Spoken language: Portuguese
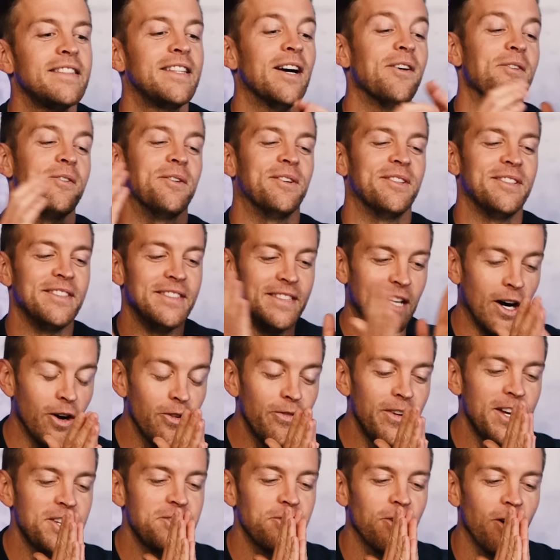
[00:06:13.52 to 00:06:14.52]
Então, não
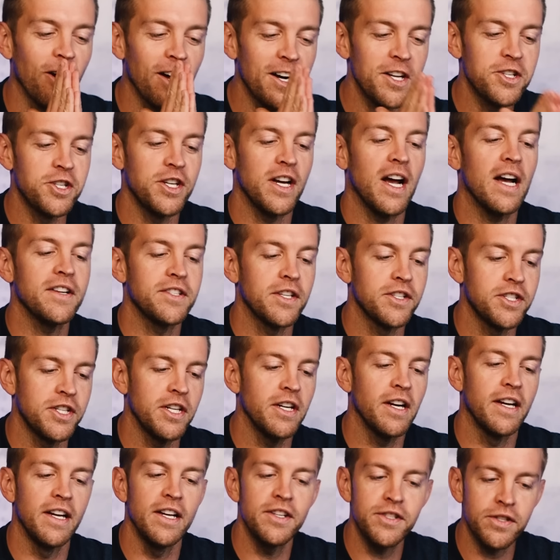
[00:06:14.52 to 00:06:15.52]
vejo a hora de
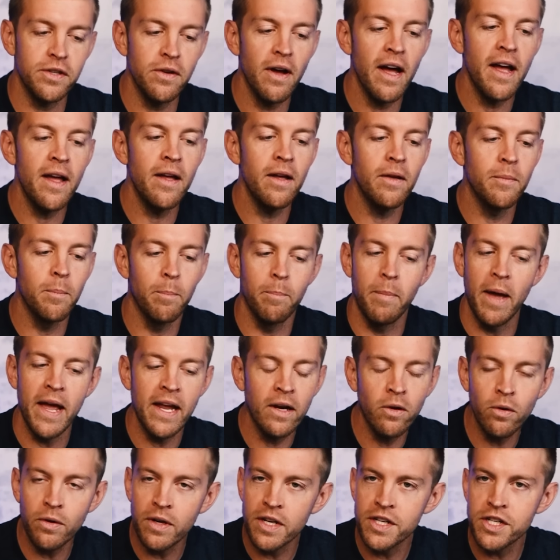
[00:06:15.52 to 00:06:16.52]
assistir. Isso é
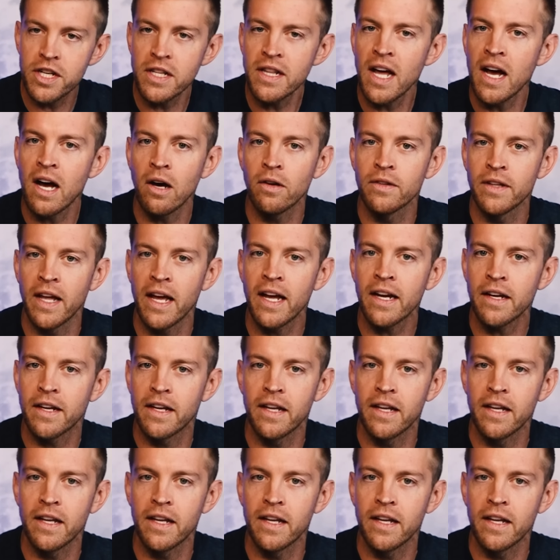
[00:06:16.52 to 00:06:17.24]
bem original, né?